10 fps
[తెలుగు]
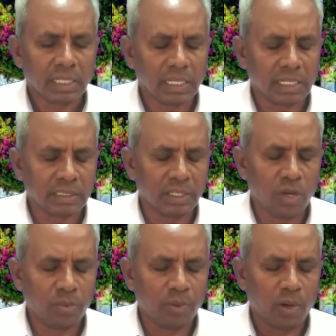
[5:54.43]
కనుక
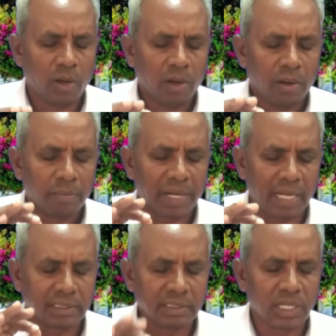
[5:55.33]
దేవు
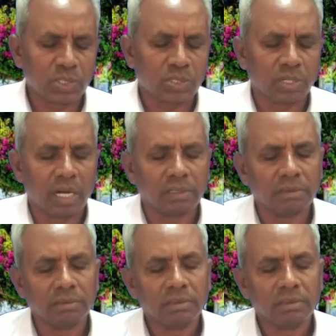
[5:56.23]
ప్రార్థన చేస్తున్నాడు